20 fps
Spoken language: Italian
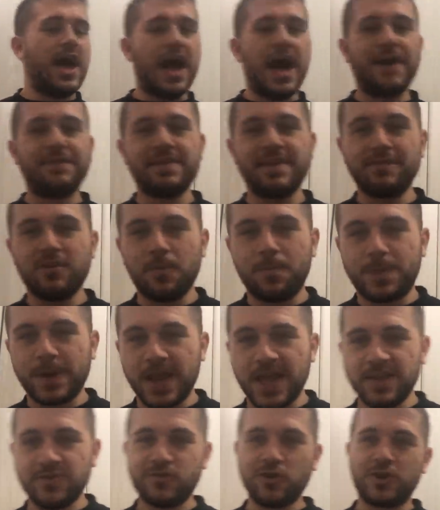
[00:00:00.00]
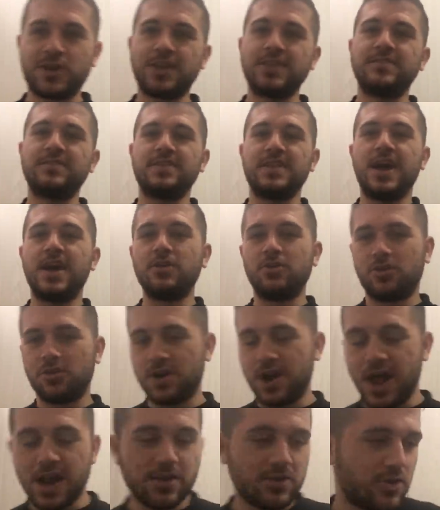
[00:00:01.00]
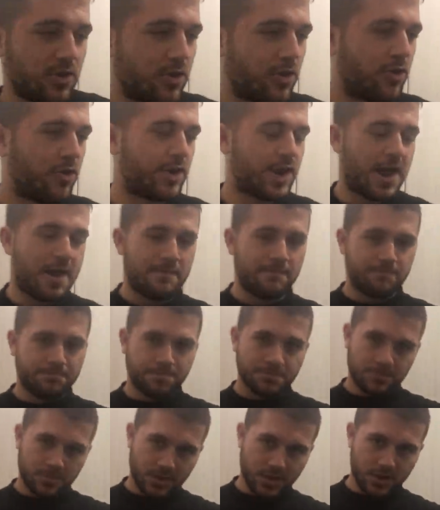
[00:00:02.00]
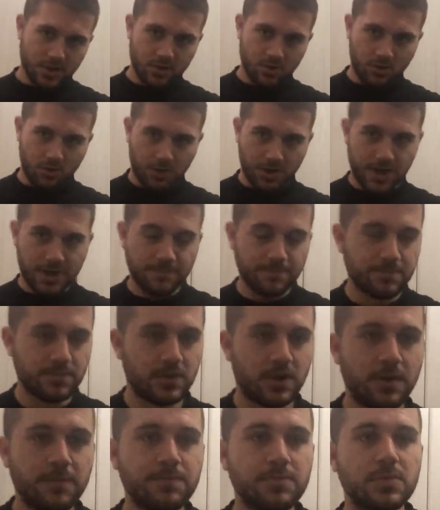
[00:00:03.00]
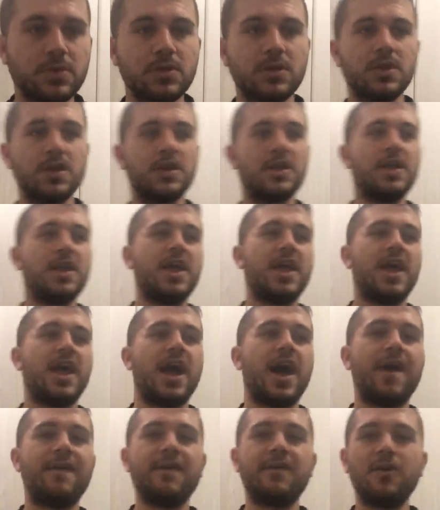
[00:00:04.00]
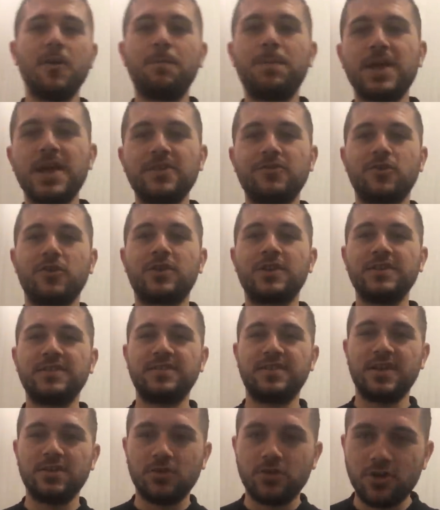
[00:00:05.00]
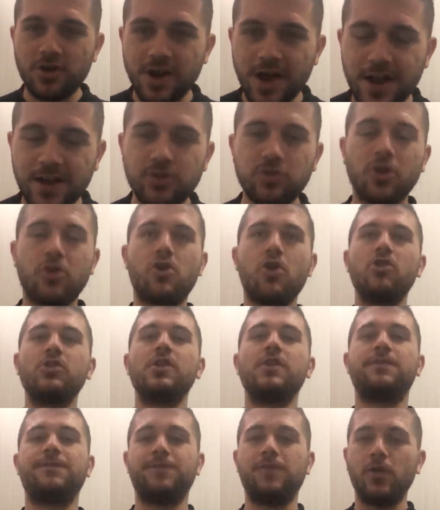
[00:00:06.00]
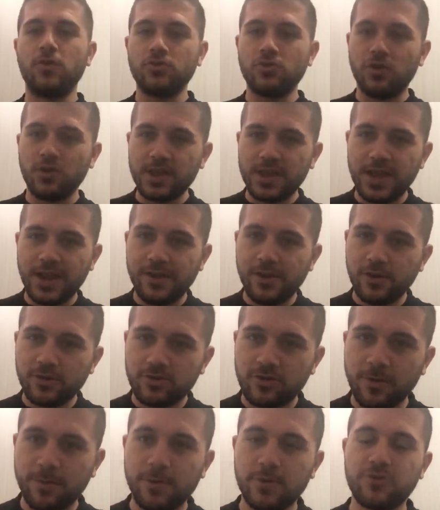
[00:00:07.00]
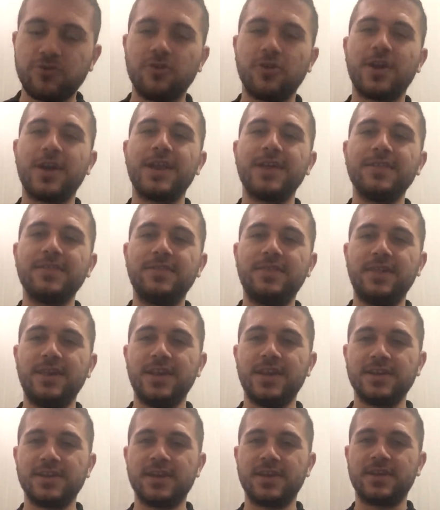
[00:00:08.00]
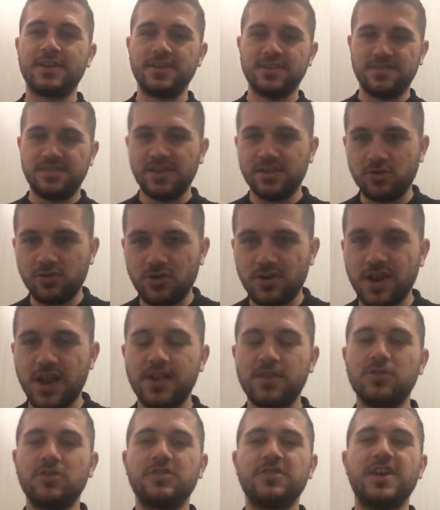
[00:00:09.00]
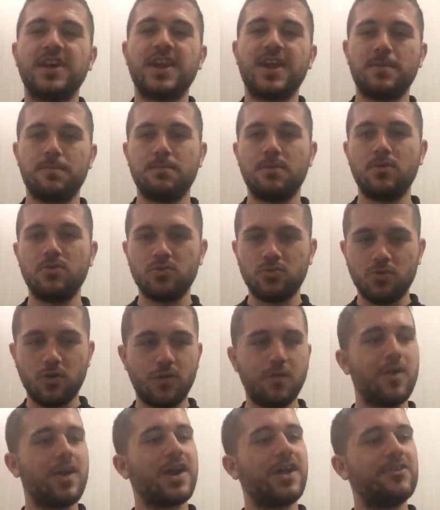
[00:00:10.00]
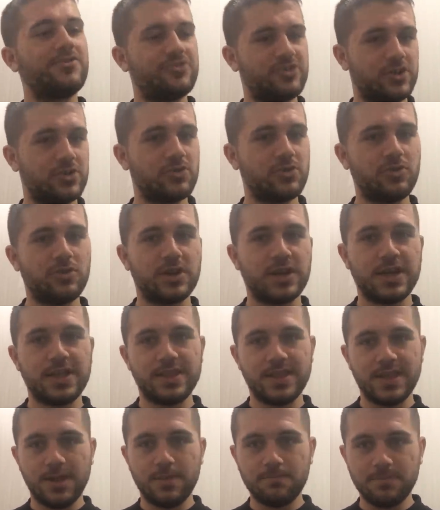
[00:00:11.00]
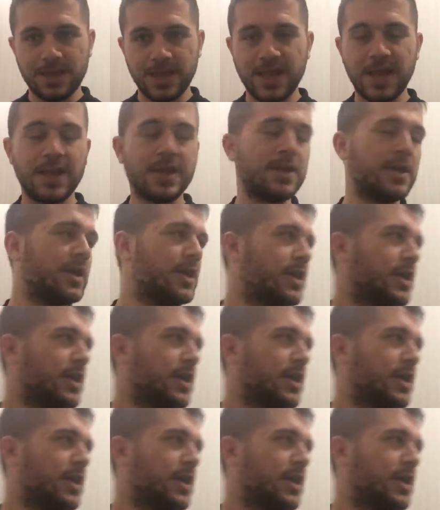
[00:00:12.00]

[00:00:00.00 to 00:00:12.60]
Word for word: avevo preso Cristiano Ronaldo. Ora, ora, no? Avevo preso Cristiano Ronaldo con il fondo Iliot. Posso garantire che Cristiano Ronaldo sarebbe un nuovo calciatore del Milan.